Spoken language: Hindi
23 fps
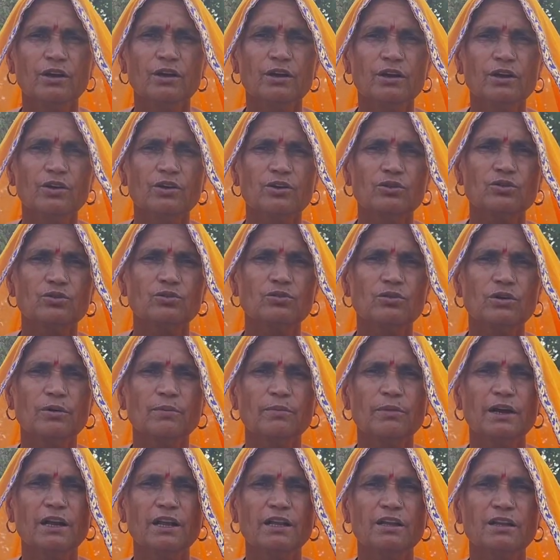गयो तो उनका
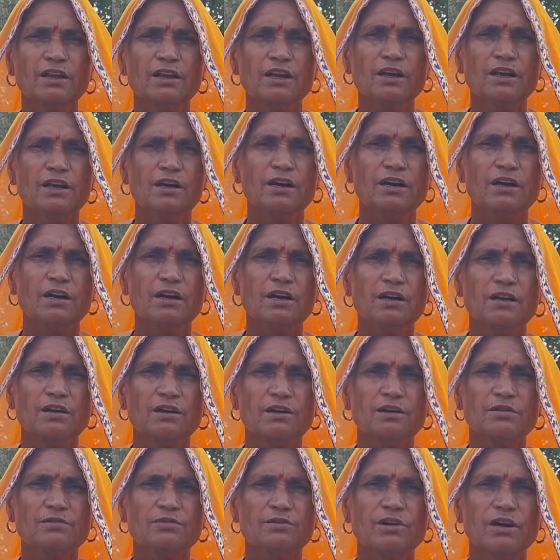महल देख के
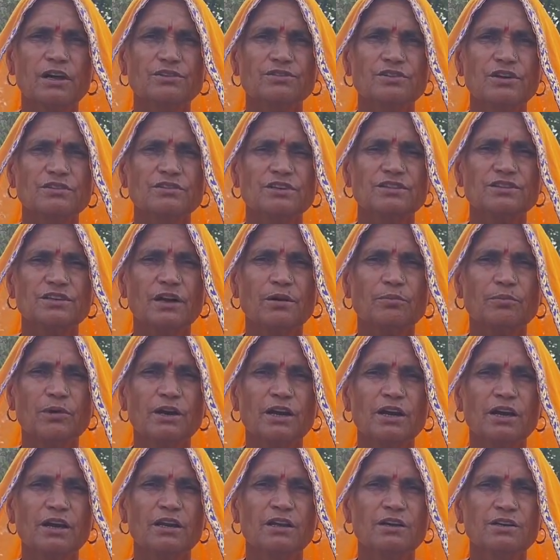राजा जैसा
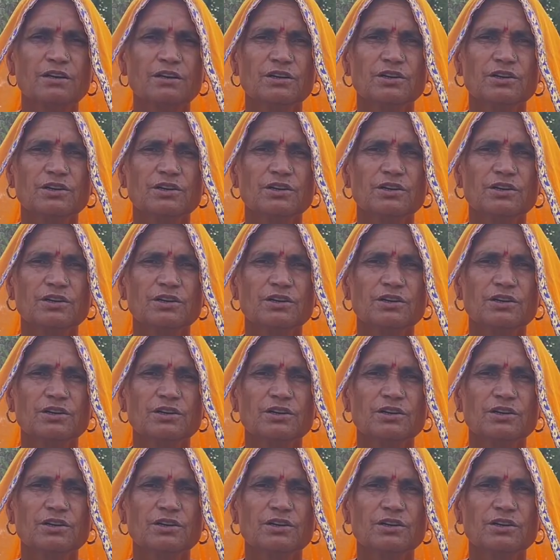महल